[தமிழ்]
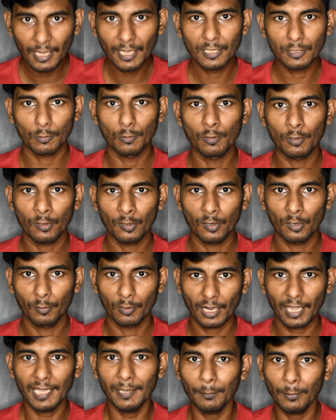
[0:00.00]
ஸோ
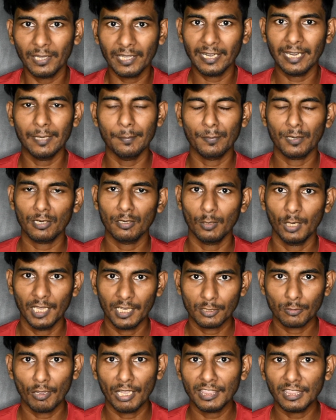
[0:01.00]
ஒரு ஐப்பை கிரியேட் பண்ணல
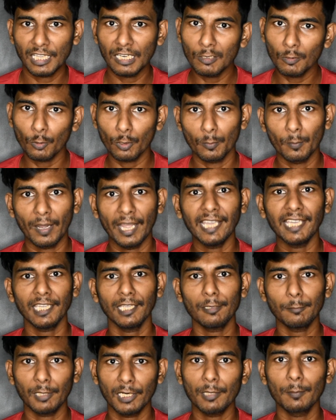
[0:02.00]
ஸோ அந்த அளவுக்கு ஒரு
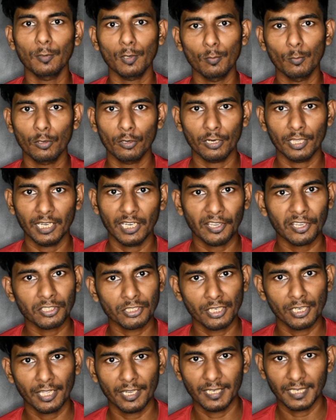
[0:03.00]
பயங்கரமான ப்ரோமோட
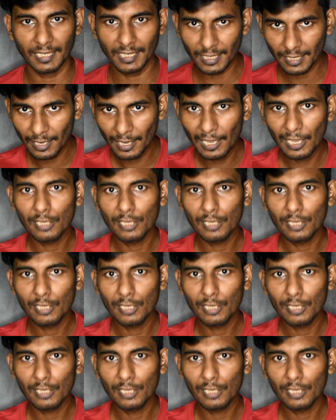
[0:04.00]
ரியாக்ஷனாக இருக்குது